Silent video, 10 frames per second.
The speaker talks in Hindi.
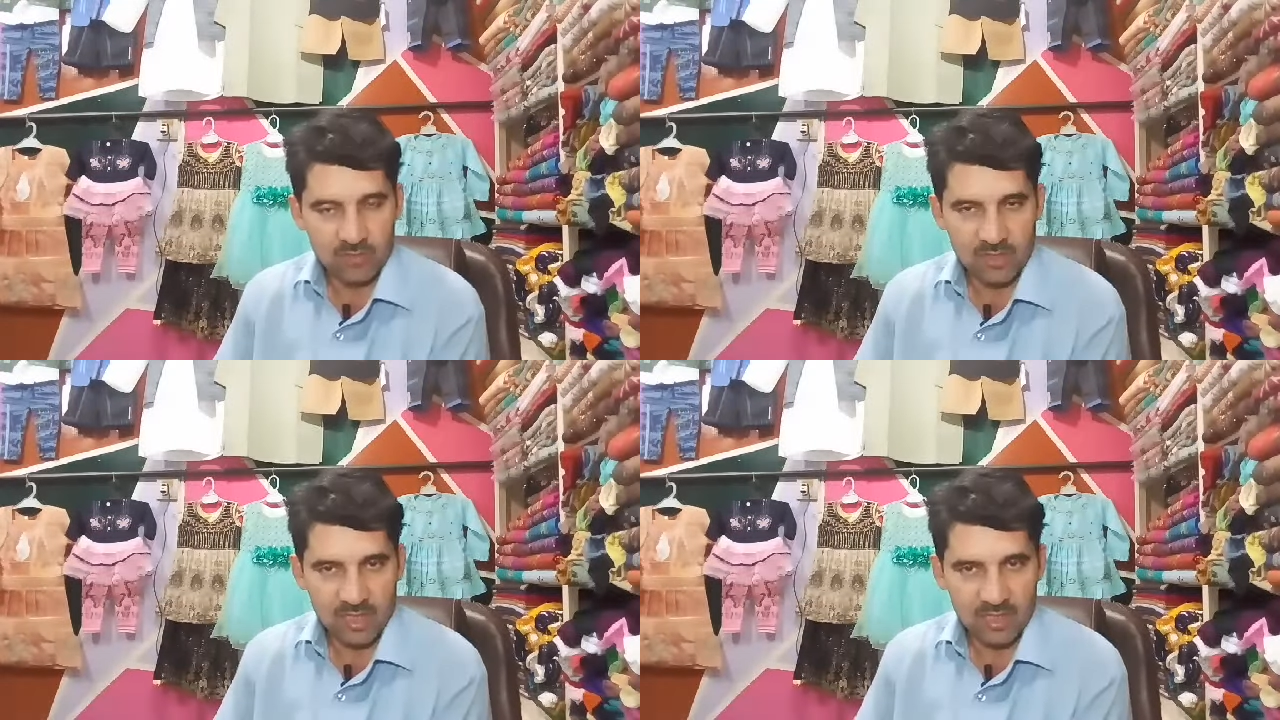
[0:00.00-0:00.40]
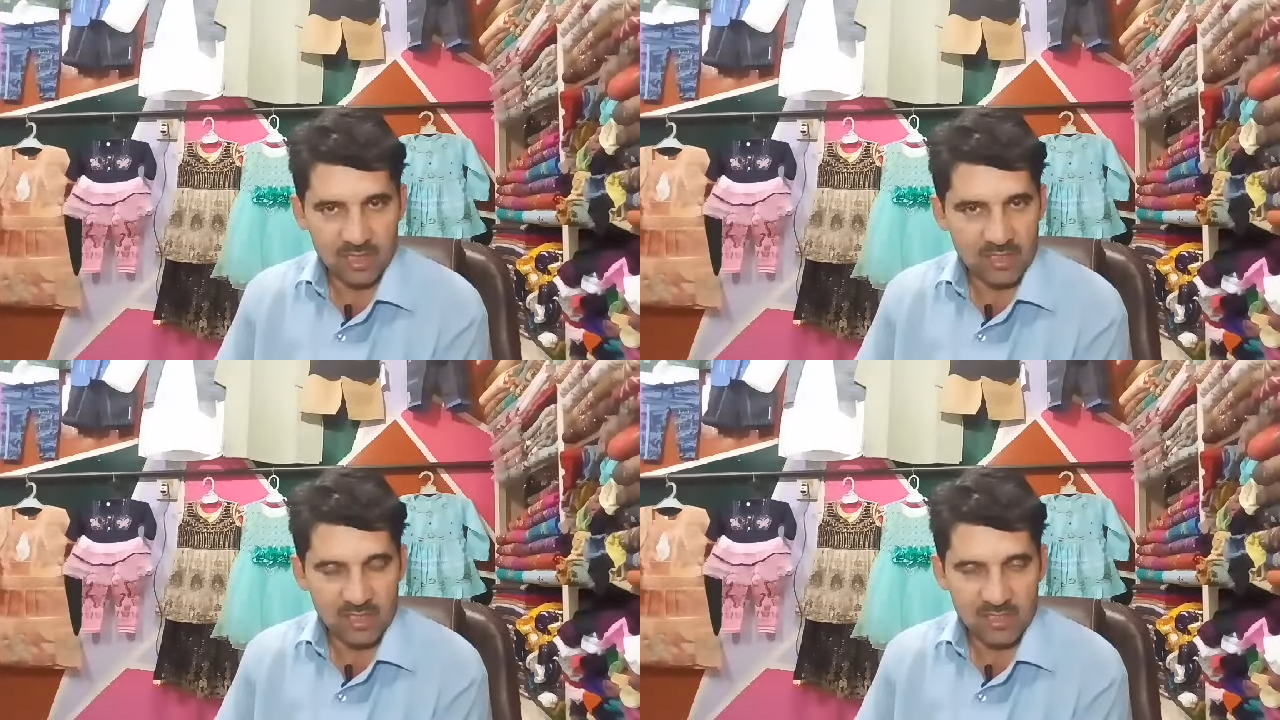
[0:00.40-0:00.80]
सुनी है
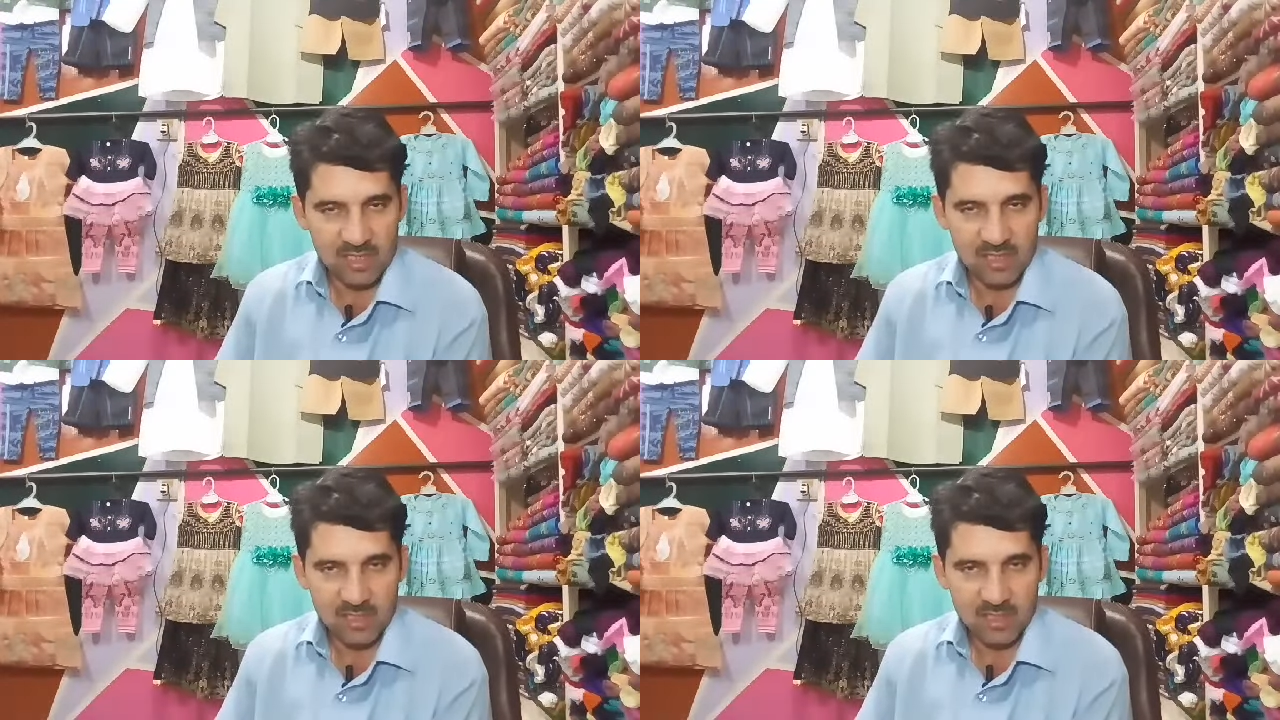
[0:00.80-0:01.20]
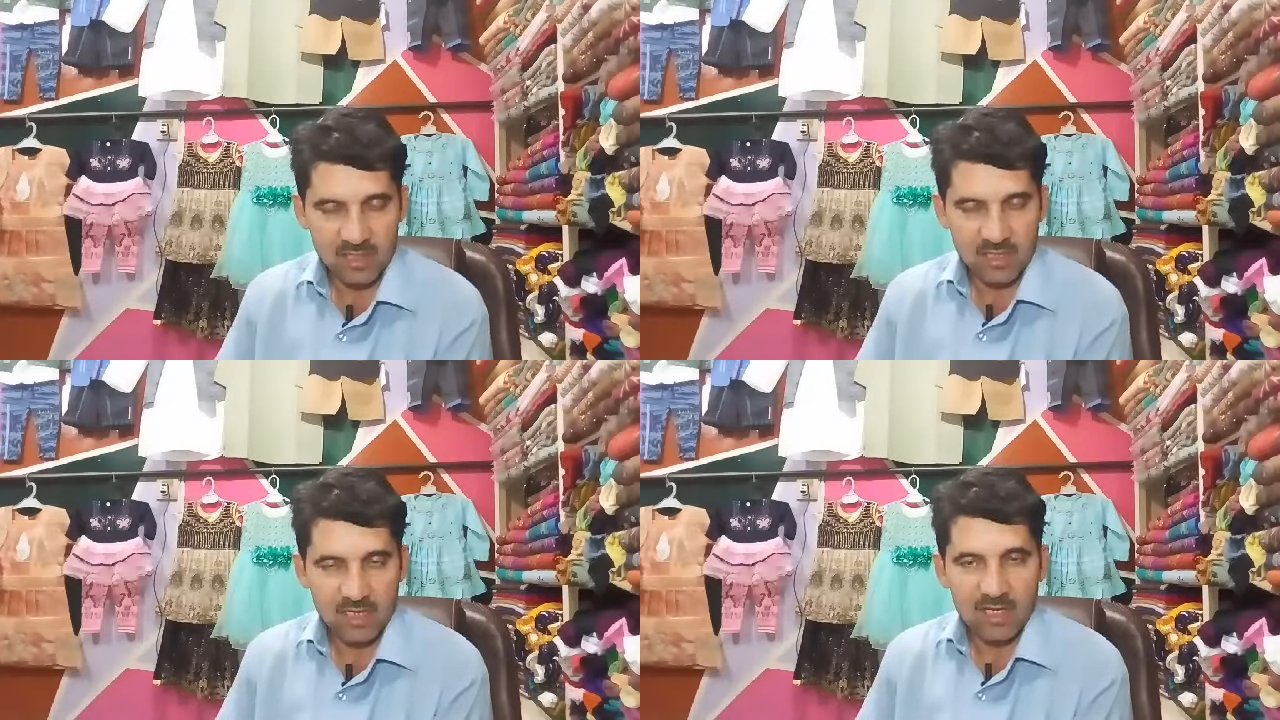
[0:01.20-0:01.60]
कि इतने सैलरी
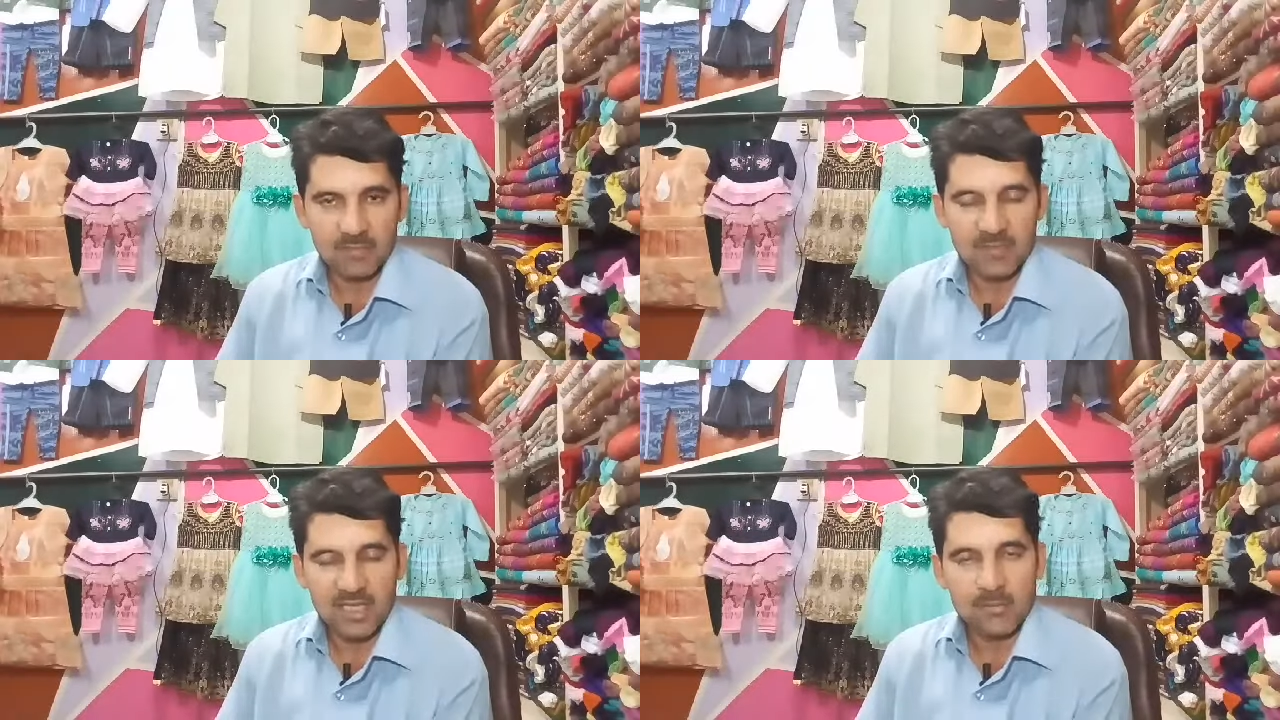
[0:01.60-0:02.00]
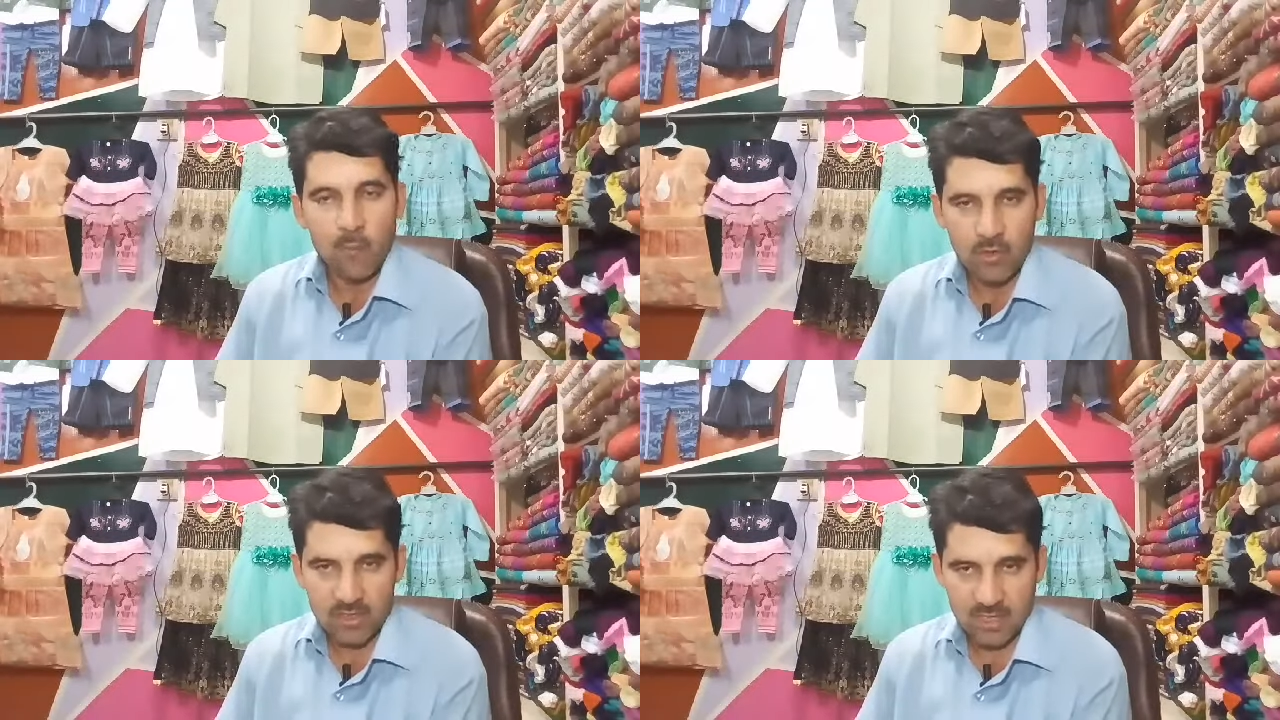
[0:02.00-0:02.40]
तक
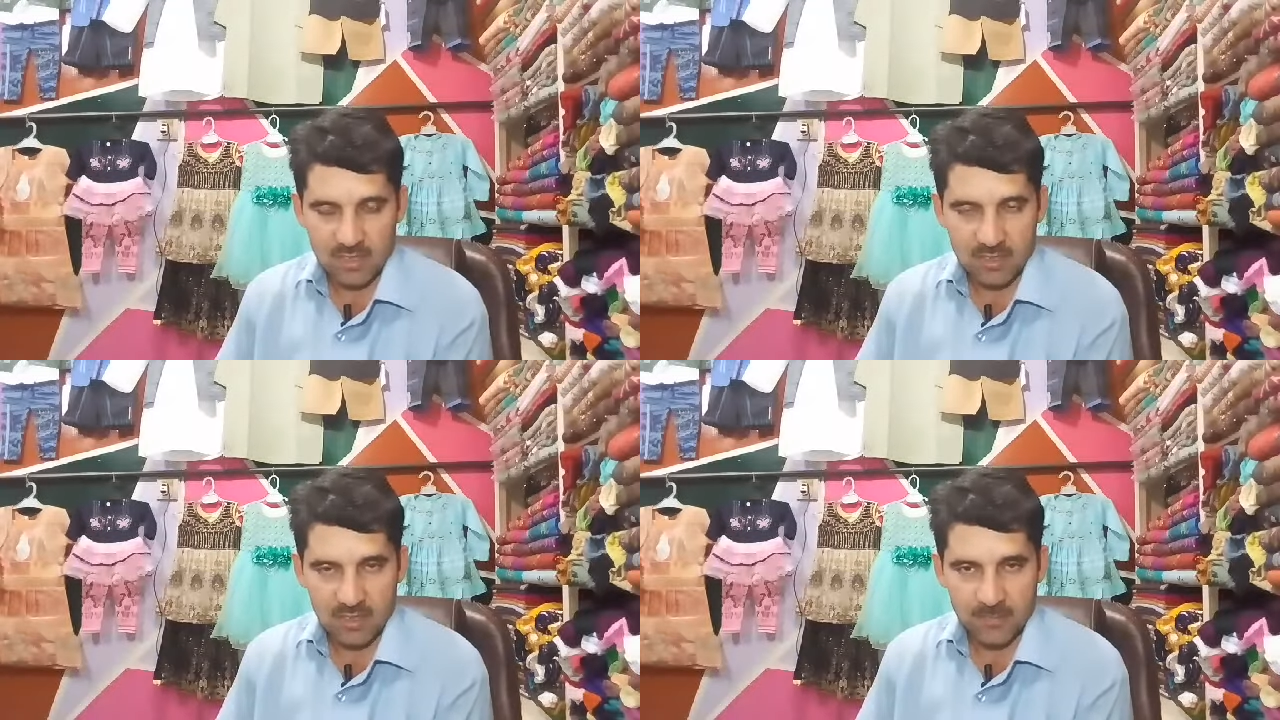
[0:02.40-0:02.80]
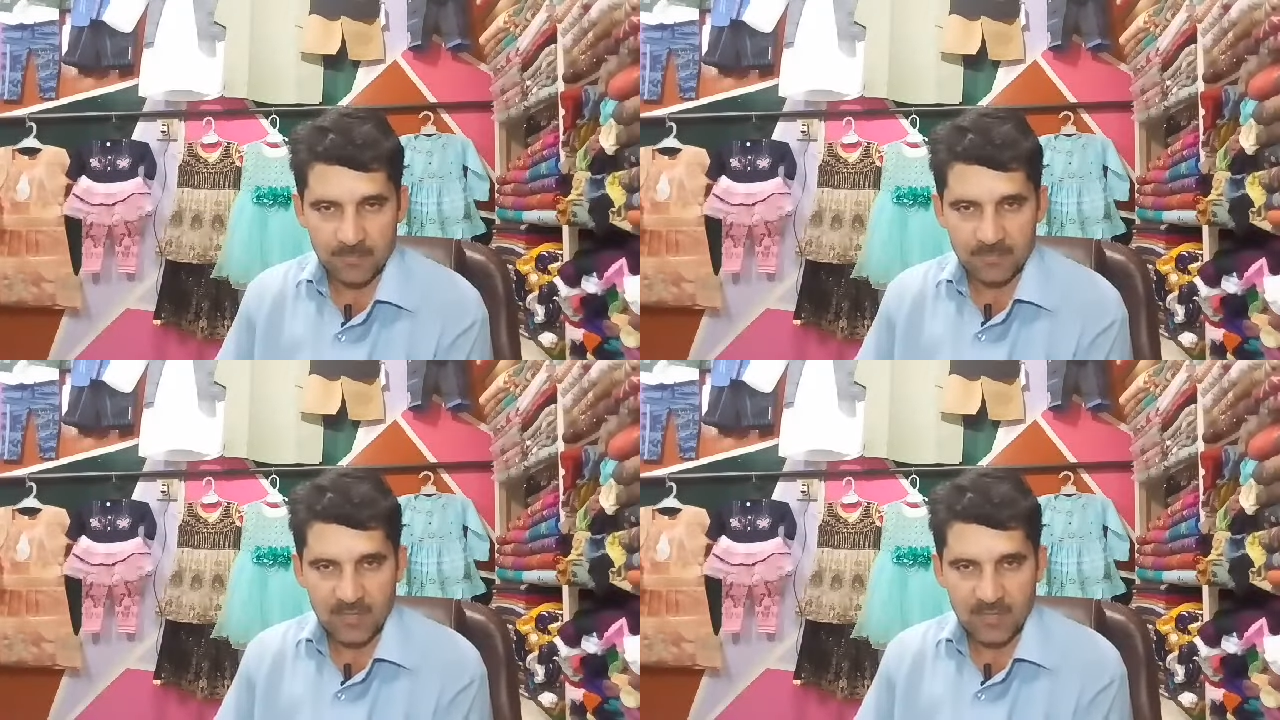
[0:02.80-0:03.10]
पहुंच जाते हैं